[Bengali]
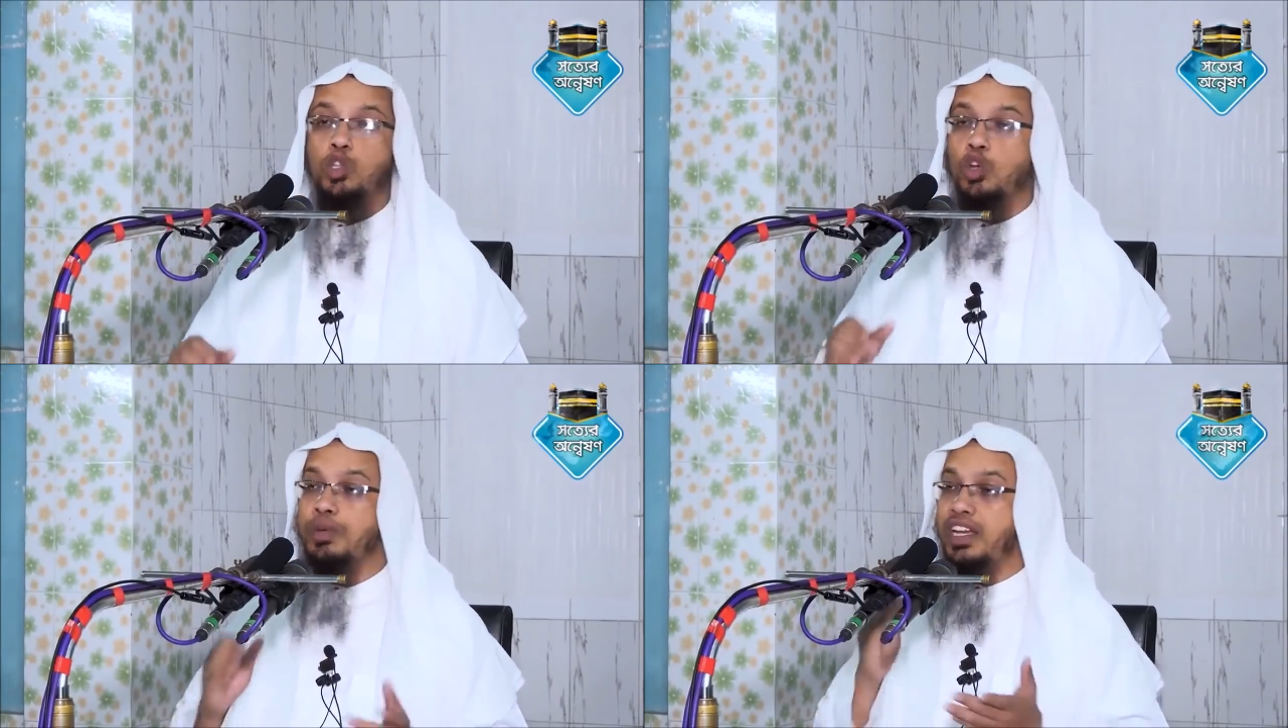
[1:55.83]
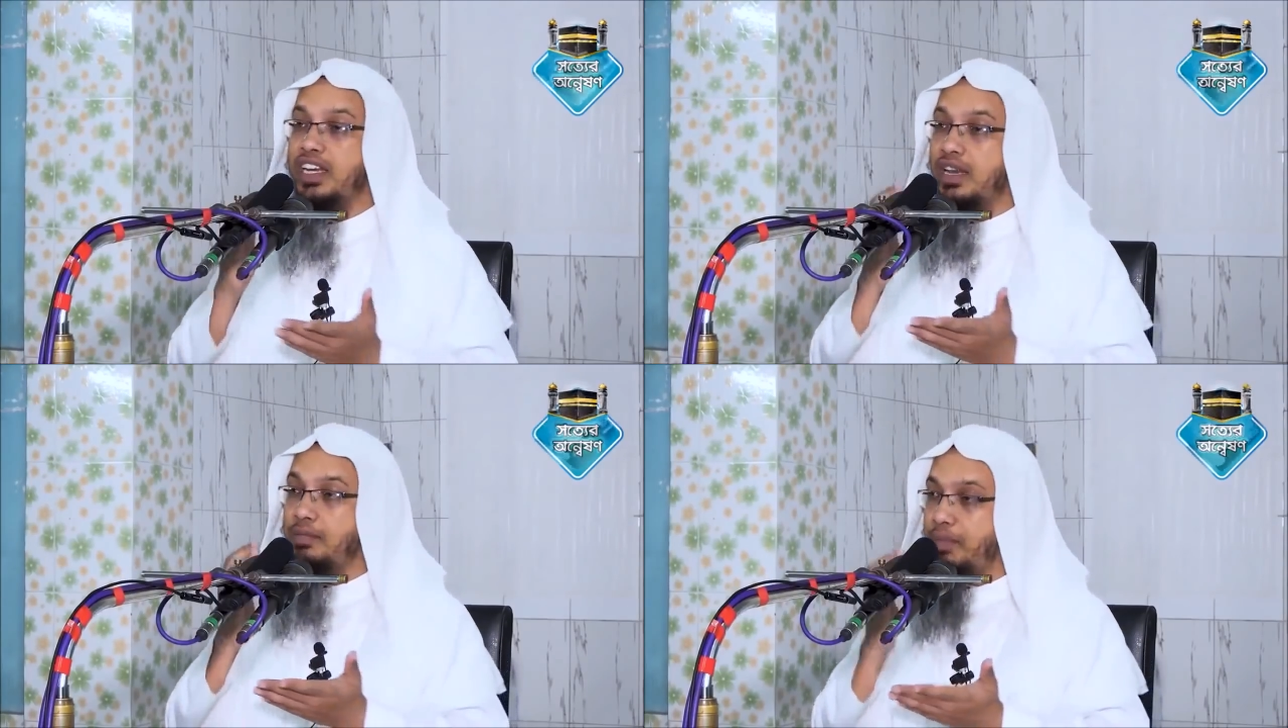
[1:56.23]

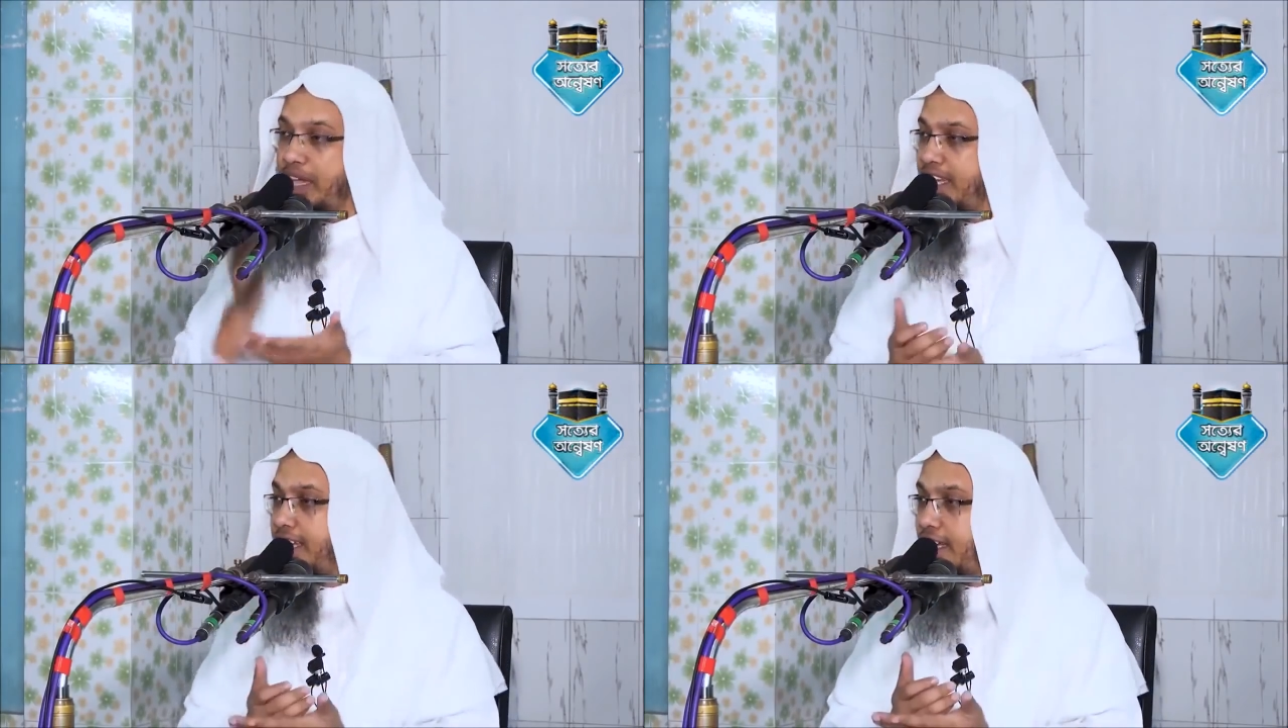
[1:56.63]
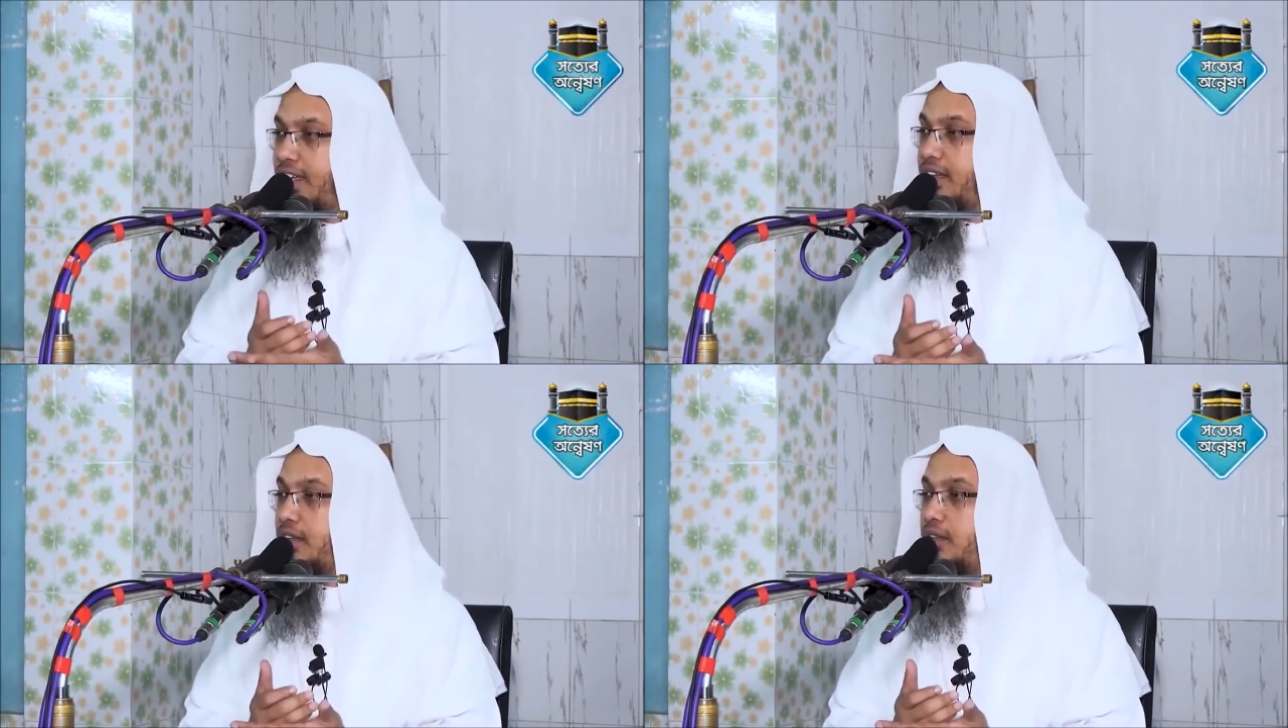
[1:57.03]
তরবারিটারে ভেঙে
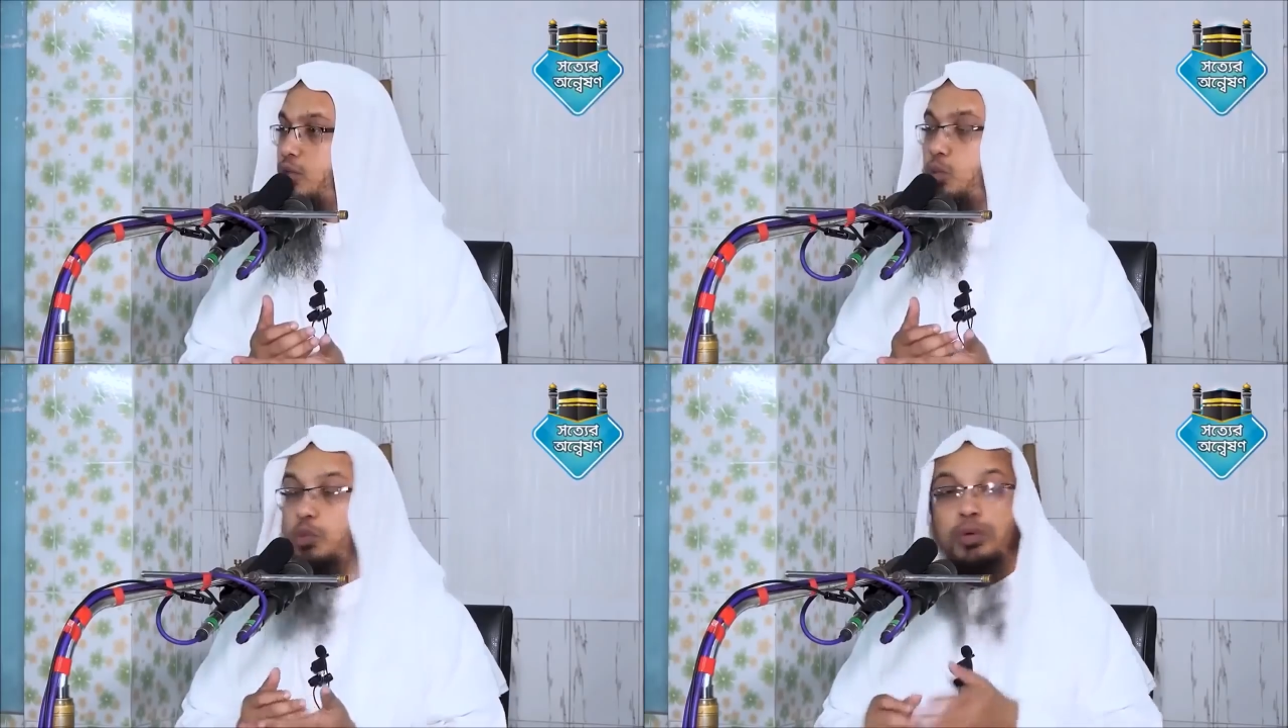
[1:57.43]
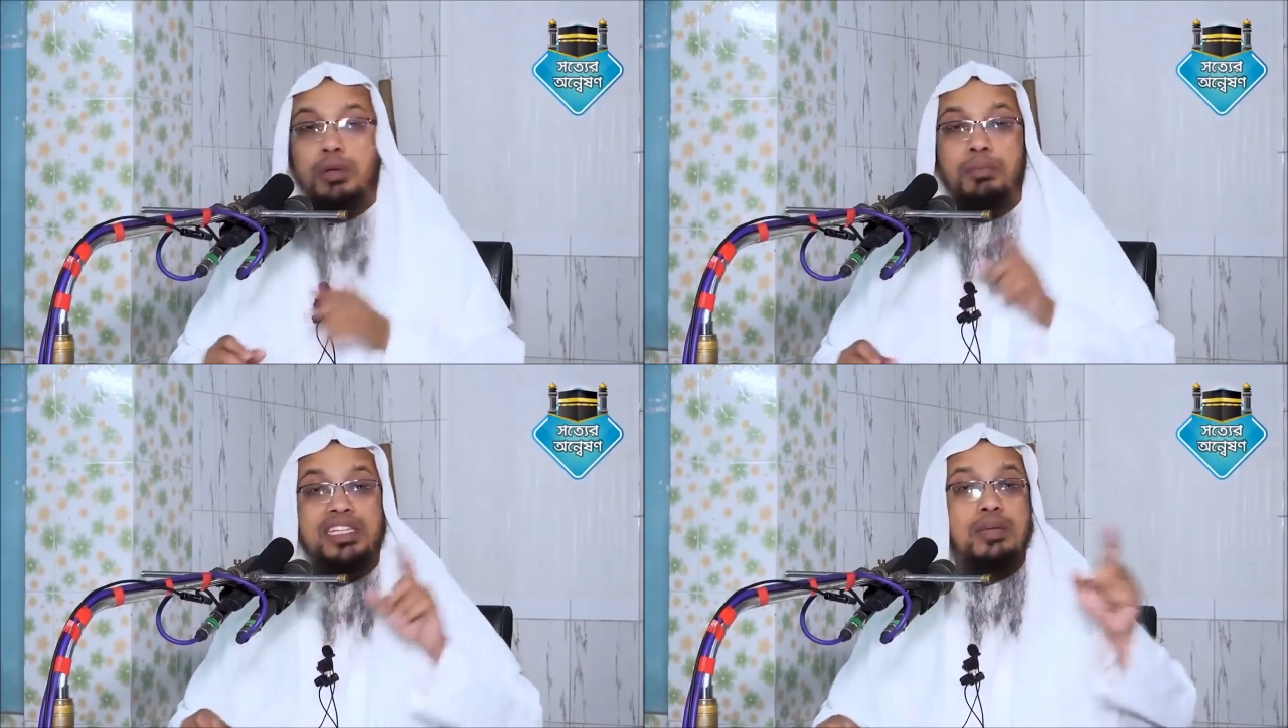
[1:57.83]
তুমি
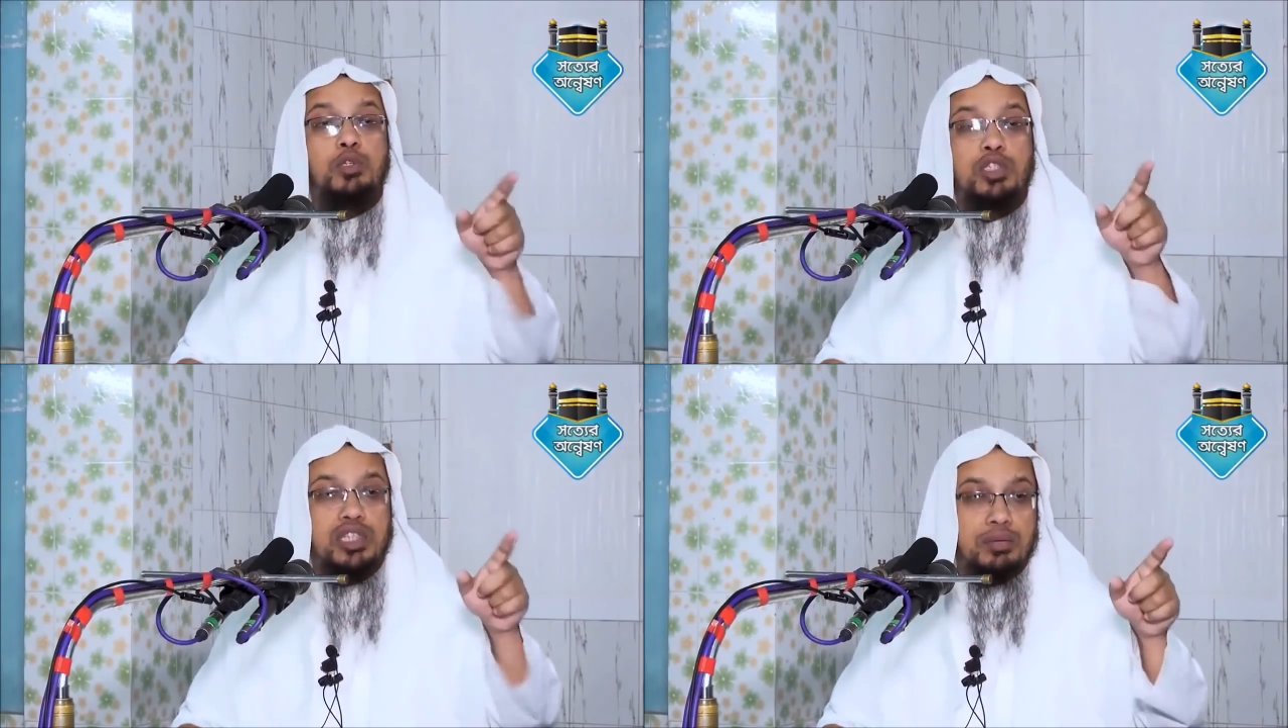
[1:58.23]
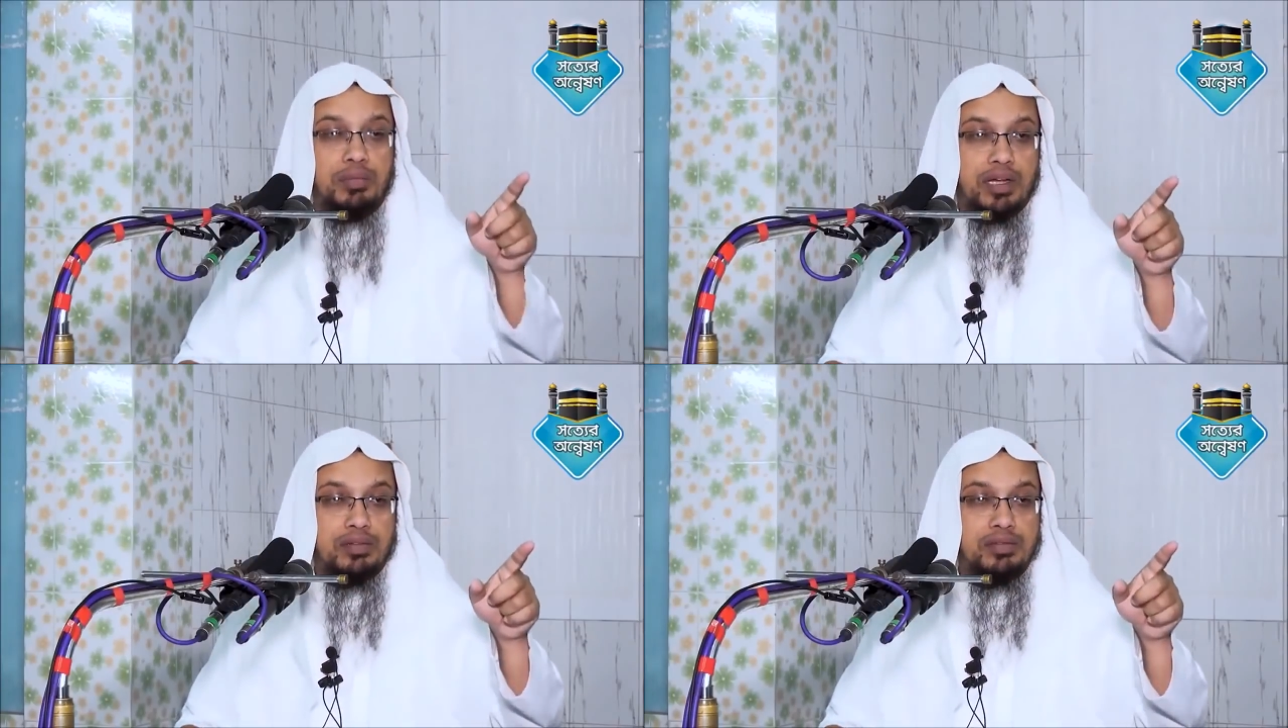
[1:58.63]
তোমার বাসায় বসে
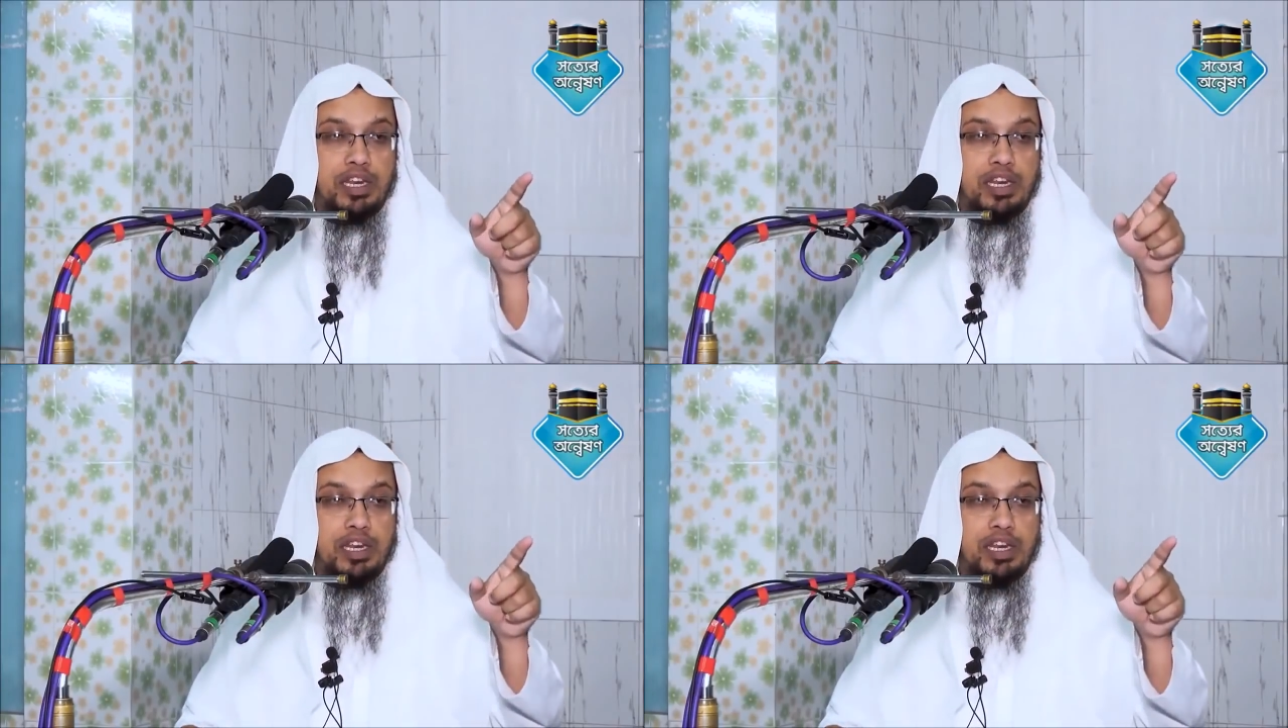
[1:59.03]
থাকবা